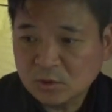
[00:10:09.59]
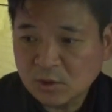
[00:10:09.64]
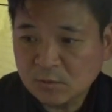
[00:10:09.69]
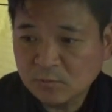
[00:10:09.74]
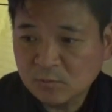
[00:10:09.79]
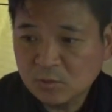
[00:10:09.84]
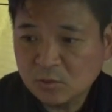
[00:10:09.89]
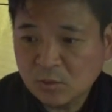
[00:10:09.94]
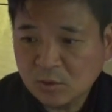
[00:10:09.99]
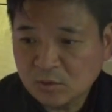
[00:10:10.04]

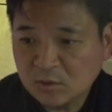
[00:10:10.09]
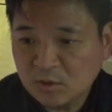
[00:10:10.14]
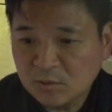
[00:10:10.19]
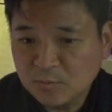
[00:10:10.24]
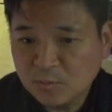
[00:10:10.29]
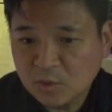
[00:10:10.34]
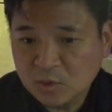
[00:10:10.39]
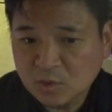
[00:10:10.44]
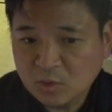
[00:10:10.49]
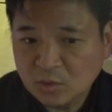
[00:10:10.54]
3kW
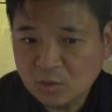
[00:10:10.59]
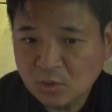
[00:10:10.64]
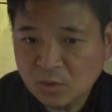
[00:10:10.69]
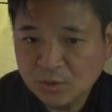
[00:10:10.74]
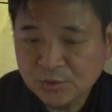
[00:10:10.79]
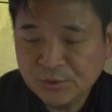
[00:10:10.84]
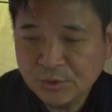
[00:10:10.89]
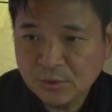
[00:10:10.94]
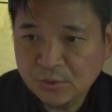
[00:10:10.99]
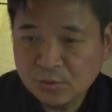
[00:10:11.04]
인버터
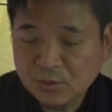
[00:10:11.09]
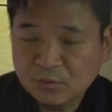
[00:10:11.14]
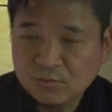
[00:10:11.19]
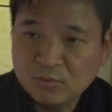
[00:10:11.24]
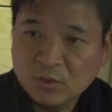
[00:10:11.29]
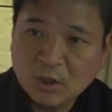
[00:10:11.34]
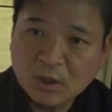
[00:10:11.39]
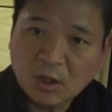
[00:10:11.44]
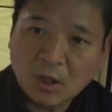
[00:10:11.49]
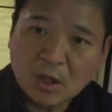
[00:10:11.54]
넣어드렸고
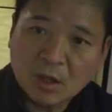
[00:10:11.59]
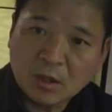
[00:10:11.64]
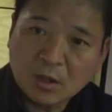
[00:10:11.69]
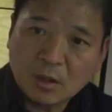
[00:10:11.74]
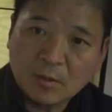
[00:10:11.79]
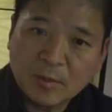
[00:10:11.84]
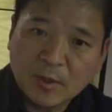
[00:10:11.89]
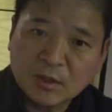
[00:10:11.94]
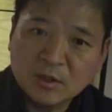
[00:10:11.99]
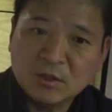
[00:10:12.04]
위에
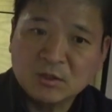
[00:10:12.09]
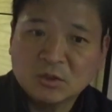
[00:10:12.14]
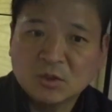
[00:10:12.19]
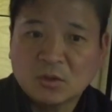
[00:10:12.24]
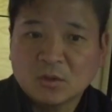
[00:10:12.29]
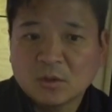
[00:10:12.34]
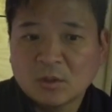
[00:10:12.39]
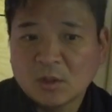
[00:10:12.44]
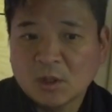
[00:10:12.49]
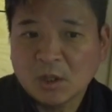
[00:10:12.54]
태양광판이
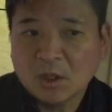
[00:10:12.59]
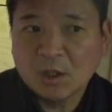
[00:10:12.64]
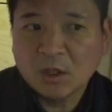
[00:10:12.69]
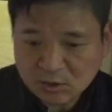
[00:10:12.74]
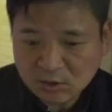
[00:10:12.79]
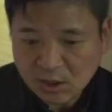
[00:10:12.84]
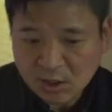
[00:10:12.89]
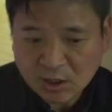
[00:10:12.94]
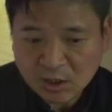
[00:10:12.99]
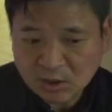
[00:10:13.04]
있었는데
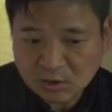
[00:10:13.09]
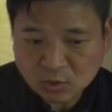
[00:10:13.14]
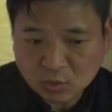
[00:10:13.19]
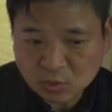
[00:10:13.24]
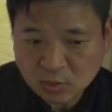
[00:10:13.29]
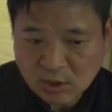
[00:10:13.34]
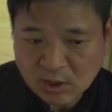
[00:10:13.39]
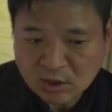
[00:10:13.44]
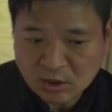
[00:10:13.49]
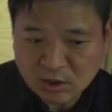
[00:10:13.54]
세
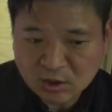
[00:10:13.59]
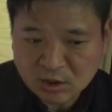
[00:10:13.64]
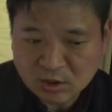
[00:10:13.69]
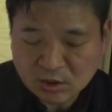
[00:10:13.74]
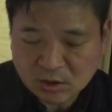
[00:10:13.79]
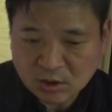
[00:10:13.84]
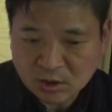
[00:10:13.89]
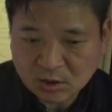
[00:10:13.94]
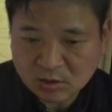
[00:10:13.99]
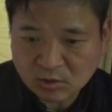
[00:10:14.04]
조각이
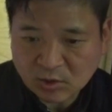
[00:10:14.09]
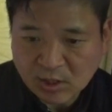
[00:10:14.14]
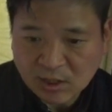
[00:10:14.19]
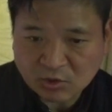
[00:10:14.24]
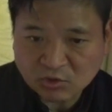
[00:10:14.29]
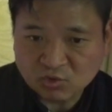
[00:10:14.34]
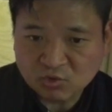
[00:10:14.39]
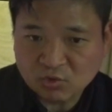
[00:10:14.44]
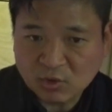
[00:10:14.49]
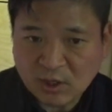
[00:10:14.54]
있는데
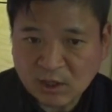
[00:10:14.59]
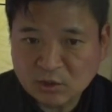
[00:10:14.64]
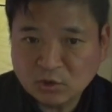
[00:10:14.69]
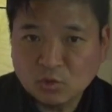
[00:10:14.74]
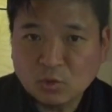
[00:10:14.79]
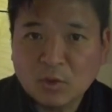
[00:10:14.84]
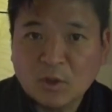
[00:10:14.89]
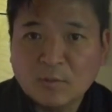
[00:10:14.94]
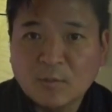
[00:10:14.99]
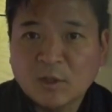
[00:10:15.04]
다 죽고 한
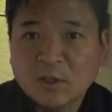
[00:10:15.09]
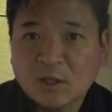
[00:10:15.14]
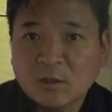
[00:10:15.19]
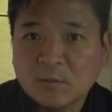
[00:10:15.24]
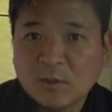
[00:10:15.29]
조각만